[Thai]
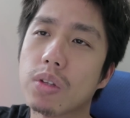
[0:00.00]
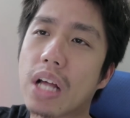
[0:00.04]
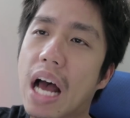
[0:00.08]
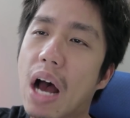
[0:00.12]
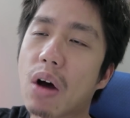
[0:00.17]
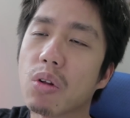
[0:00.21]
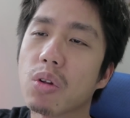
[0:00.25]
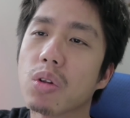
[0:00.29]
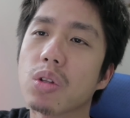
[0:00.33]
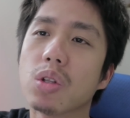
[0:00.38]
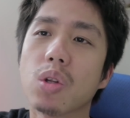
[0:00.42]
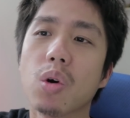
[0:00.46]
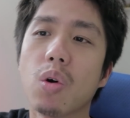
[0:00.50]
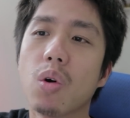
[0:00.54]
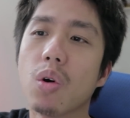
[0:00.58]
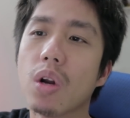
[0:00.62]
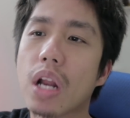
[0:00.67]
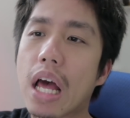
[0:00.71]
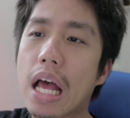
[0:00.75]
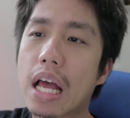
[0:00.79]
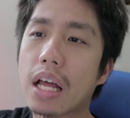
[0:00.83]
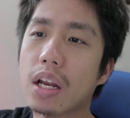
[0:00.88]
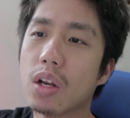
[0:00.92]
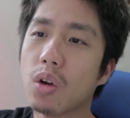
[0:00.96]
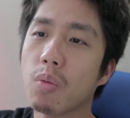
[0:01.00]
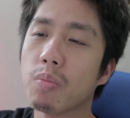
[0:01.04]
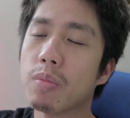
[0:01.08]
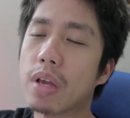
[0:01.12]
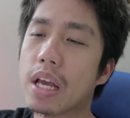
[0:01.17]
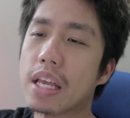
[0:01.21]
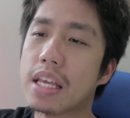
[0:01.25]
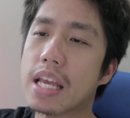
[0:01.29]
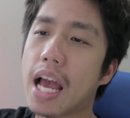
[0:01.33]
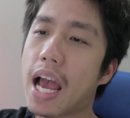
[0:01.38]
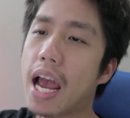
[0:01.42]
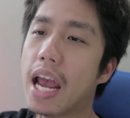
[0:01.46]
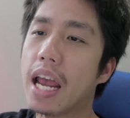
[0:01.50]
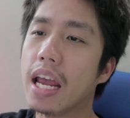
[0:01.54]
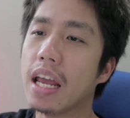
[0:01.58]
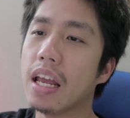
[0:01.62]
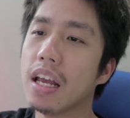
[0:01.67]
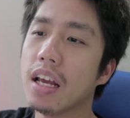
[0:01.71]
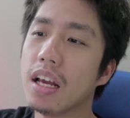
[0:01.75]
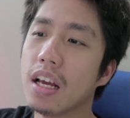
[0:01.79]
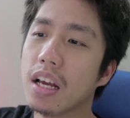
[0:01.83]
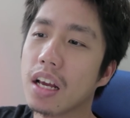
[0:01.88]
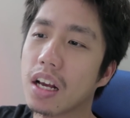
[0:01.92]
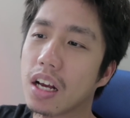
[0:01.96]
สาวๆโตๆและนมให
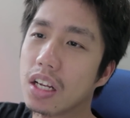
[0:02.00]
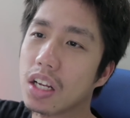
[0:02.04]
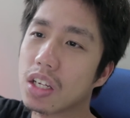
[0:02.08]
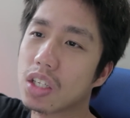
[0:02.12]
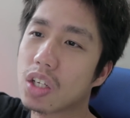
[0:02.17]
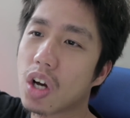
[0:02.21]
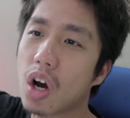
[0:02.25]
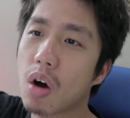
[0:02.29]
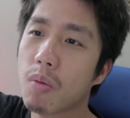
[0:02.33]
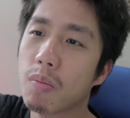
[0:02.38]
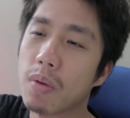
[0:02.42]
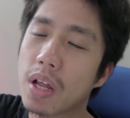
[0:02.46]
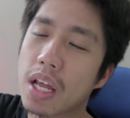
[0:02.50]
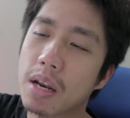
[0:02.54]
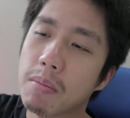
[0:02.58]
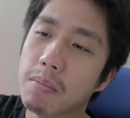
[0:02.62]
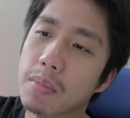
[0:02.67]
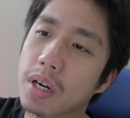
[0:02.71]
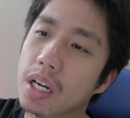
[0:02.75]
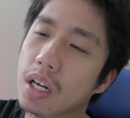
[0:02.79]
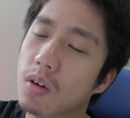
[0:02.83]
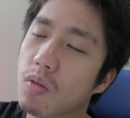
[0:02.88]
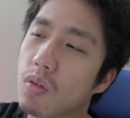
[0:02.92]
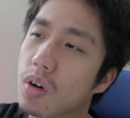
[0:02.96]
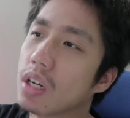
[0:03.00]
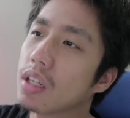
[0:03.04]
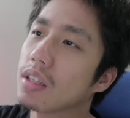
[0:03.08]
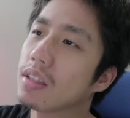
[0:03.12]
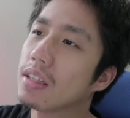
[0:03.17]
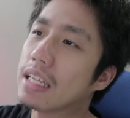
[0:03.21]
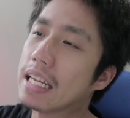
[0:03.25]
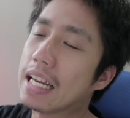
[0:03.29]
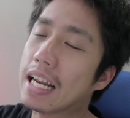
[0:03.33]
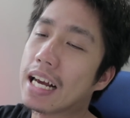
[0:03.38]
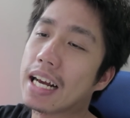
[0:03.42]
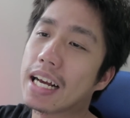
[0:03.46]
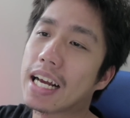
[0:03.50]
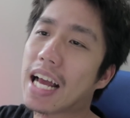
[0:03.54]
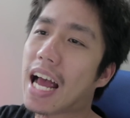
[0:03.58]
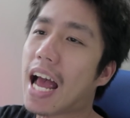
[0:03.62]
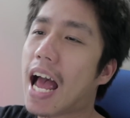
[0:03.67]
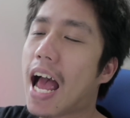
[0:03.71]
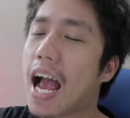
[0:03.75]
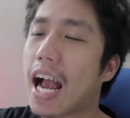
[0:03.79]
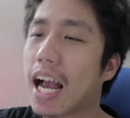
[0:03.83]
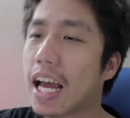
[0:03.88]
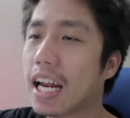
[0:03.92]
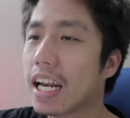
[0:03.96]
ญ่ๆก็จะชอบเล่นเหมือนกับว่าตีลัง
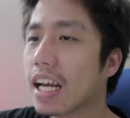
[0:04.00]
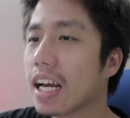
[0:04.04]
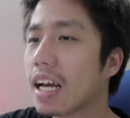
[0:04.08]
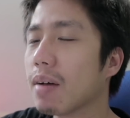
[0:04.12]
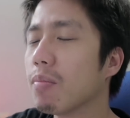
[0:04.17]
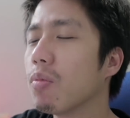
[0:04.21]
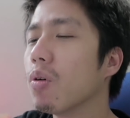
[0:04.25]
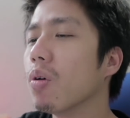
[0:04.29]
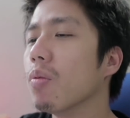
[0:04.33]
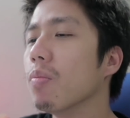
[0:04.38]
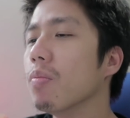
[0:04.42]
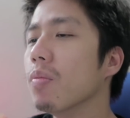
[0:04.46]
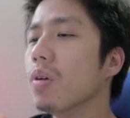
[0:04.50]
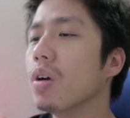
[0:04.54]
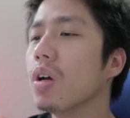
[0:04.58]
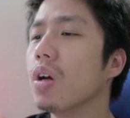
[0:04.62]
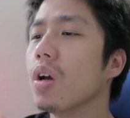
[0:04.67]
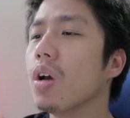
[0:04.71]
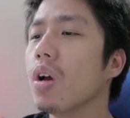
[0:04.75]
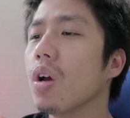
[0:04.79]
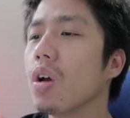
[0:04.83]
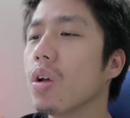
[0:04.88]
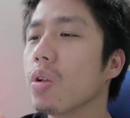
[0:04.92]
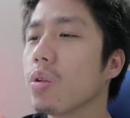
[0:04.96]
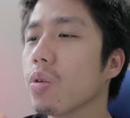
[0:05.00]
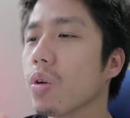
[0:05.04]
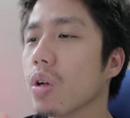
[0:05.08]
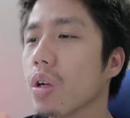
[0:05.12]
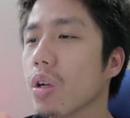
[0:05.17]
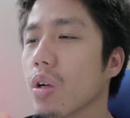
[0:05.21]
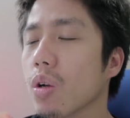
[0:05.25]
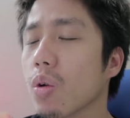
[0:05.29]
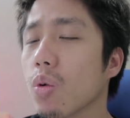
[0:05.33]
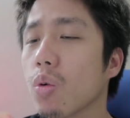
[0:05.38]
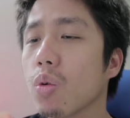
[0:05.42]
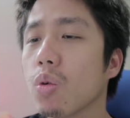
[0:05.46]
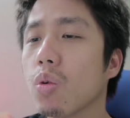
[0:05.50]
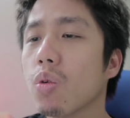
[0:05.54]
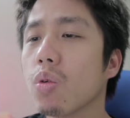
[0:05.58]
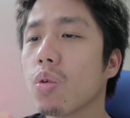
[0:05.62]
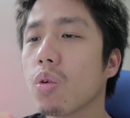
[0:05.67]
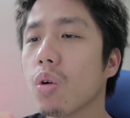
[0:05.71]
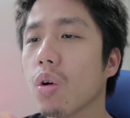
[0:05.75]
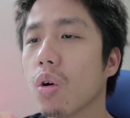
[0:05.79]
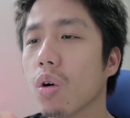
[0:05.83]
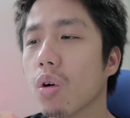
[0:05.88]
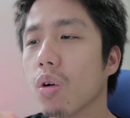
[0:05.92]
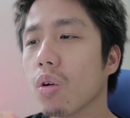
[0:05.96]
กากันนะครับผมส่วนลู
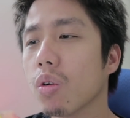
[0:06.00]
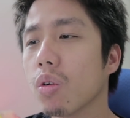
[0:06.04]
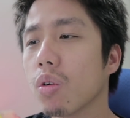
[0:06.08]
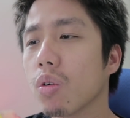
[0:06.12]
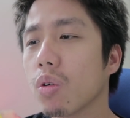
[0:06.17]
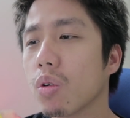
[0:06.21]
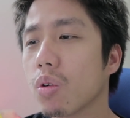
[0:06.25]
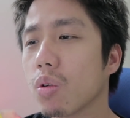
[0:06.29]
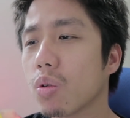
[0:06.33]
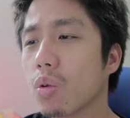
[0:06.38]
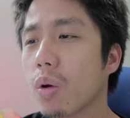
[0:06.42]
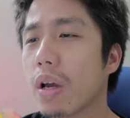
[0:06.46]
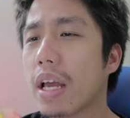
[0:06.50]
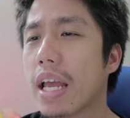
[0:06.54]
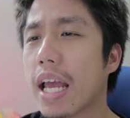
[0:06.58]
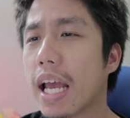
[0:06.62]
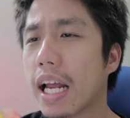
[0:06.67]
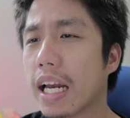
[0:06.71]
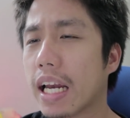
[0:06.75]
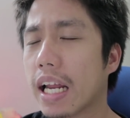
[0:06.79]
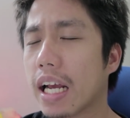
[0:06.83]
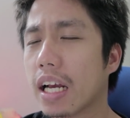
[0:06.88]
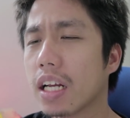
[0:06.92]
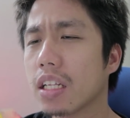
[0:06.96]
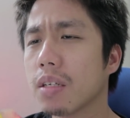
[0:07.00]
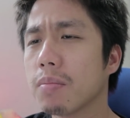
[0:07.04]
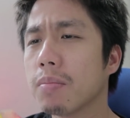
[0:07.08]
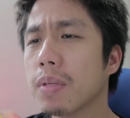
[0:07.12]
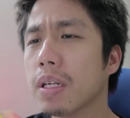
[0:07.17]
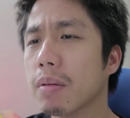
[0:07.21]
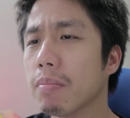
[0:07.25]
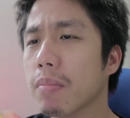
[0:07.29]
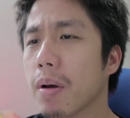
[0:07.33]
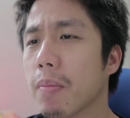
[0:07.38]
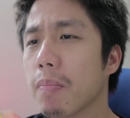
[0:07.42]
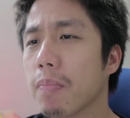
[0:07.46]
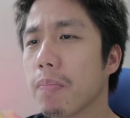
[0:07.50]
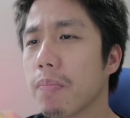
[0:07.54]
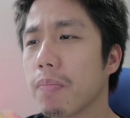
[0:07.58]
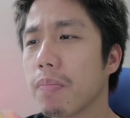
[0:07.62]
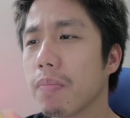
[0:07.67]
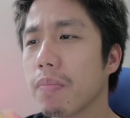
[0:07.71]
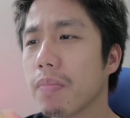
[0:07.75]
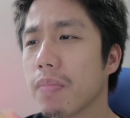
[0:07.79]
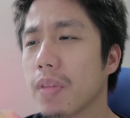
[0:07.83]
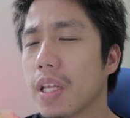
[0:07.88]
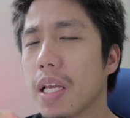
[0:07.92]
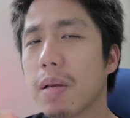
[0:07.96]
กๆของตัวเอกเนี่ยก็จะเหมือนแบบ
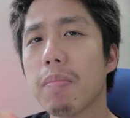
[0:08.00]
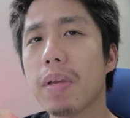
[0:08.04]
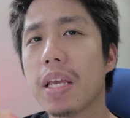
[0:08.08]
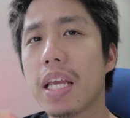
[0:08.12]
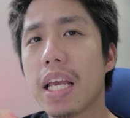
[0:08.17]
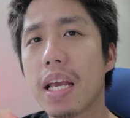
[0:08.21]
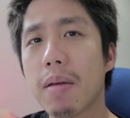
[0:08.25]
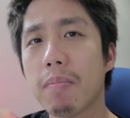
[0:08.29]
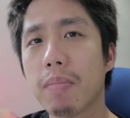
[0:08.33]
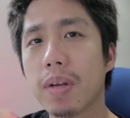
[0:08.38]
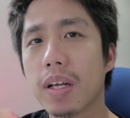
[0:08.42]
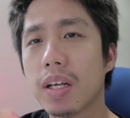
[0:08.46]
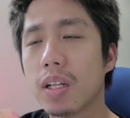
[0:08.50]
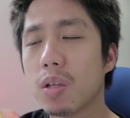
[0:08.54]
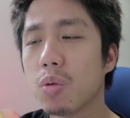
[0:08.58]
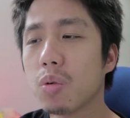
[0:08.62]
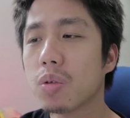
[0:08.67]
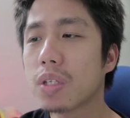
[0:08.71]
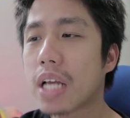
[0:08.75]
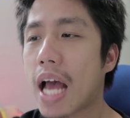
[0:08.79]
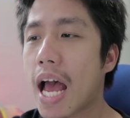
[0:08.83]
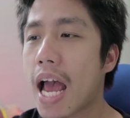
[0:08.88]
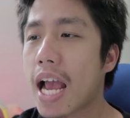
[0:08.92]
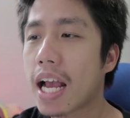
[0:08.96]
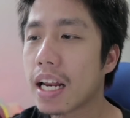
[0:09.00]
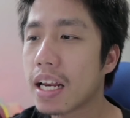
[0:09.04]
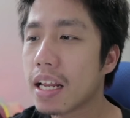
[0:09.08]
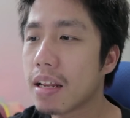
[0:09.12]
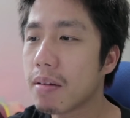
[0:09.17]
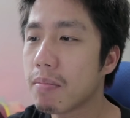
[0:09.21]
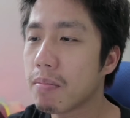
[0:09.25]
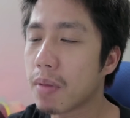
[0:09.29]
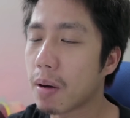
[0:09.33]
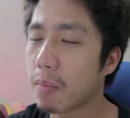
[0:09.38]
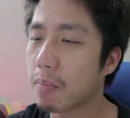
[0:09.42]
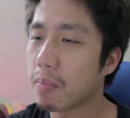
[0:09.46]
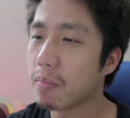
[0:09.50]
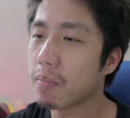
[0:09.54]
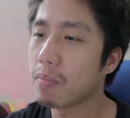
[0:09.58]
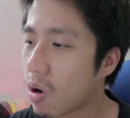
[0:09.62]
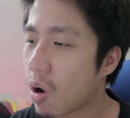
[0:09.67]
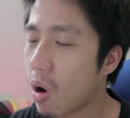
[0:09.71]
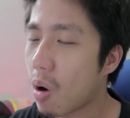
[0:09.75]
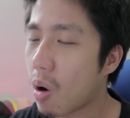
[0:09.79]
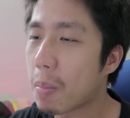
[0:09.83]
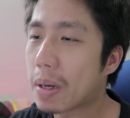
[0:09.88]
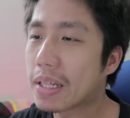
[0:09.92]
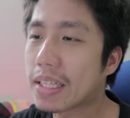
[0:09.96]
เงียบๆนะลูกชายก็เล่นแบบ
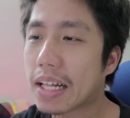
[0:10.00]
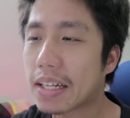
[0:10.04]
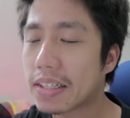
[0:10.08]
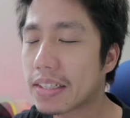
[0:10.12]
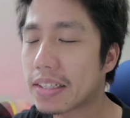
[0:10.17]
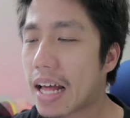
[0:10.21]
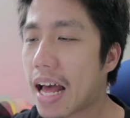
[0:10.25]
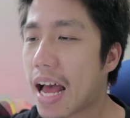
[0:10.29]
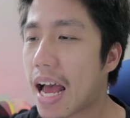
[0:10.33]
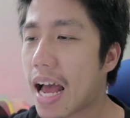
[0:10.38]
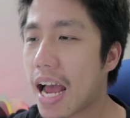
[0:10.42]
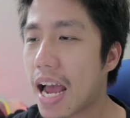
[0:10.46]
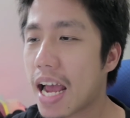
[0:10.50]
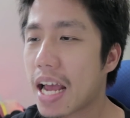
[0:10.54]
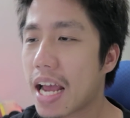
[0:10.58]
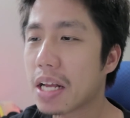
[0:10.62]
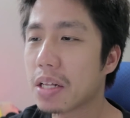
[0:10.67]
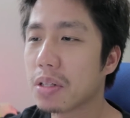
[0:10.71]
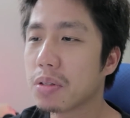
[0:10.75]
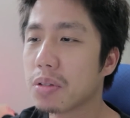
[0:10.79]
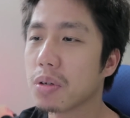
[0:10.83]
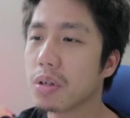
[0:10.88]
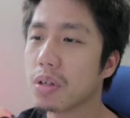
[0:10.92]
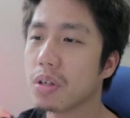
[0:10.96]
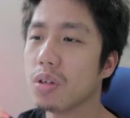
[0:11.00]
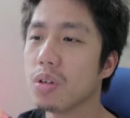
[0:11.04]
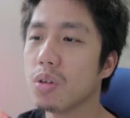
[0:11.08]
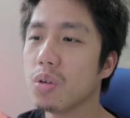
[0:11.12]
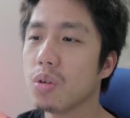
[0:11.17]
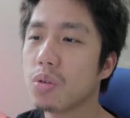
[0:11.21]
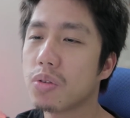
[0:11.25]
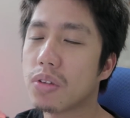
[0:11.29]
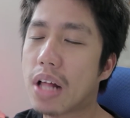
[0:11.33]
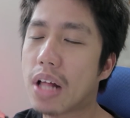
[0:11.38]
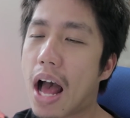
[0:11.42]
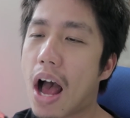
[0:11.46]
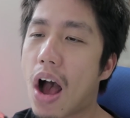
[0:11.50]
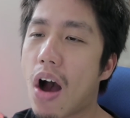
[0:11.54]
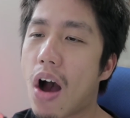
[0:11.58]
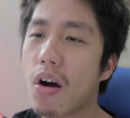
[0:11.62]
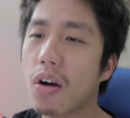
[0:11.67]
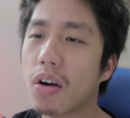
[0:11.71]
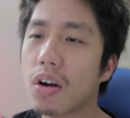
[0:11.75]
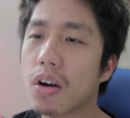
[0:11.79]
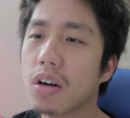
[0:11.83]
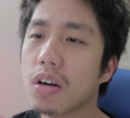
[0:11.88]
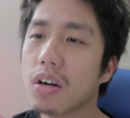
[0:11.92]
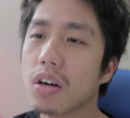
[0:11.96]
ก่อประสาททรายส่วนลูกสาว
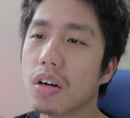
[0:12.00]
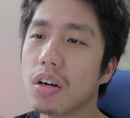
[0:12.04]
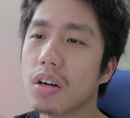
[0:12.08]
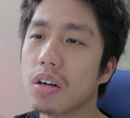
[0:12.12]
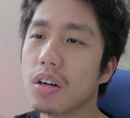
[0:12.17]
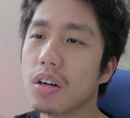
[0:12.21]
ก็